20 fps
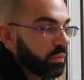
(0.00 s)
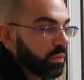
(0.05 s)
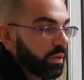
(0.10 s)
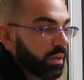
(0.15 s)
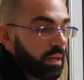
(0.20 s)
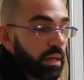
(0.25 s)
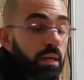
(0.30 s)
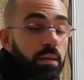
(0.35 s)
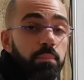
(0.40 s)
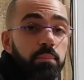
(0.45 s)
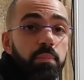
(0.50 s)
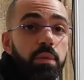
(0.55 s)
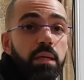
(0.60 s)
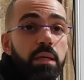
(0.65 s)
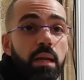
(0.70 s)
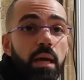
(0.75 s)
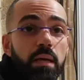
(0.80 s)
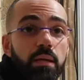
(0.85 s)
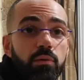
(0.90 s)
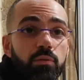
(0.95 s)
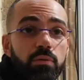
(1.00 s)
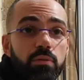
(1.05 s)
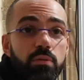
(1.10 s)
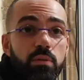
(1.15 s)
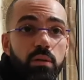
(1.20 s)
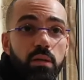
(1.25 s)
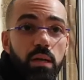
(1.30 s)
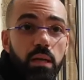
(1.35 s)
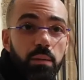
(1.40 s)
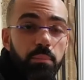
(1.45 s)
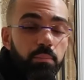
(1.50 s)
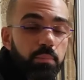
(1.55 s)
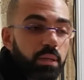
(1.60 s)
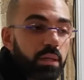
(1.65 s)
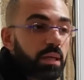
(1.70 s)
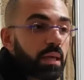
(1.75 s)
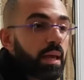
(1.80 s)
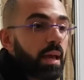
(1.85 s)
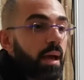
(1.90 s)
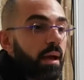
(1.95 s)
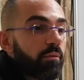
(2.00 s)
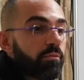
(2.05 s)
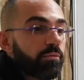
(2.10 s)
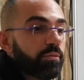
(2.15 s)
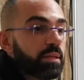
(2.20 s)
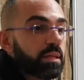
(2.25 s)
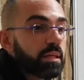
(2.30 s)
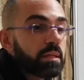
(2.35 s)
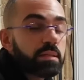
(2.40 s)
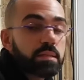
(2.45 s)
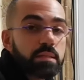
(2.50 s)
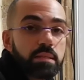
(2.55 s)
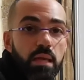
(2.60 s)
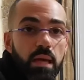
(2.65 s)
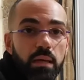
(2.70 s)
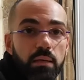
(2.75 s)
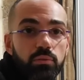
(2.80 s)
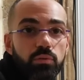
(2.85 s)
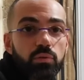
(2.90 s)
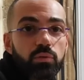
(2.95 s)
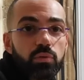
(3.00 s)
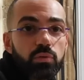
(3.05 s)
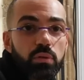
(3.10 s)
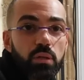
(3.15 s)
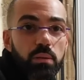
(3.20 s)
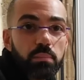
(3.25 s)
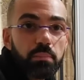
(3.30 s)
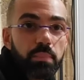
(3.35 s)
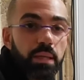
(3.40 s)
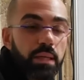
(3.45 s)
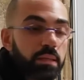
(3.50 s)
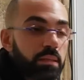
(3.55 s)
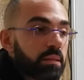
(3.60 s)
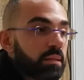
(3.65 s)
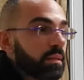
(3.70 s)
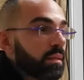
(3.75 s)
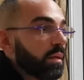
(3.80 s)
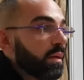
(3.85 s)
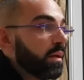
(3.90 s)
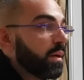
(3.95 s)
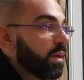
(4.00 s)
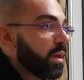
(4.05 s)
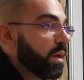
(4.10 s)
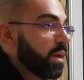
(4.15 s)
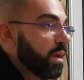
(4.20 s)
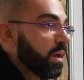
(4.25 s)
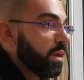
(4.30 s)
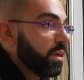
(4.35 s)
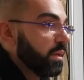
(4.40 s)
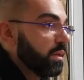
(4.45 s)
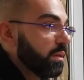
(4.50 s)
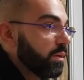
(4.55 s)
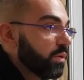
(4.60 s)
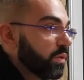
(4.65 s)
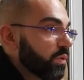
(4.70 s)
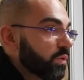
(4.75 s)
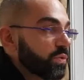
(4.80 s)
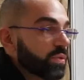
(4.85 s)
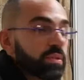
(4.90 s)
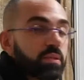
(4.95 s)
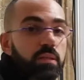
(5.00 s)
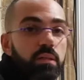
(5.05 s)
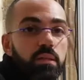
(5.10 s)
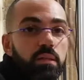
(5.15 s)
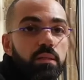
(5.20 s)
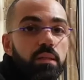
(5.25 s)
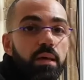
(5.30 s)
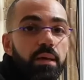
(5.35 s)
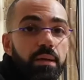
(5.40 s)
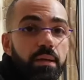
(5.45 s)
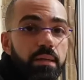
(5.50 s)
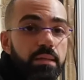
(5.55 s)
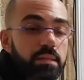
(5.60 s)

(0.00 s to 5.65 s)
un club, il Lions Club, che ha finanziato totalmente i costi del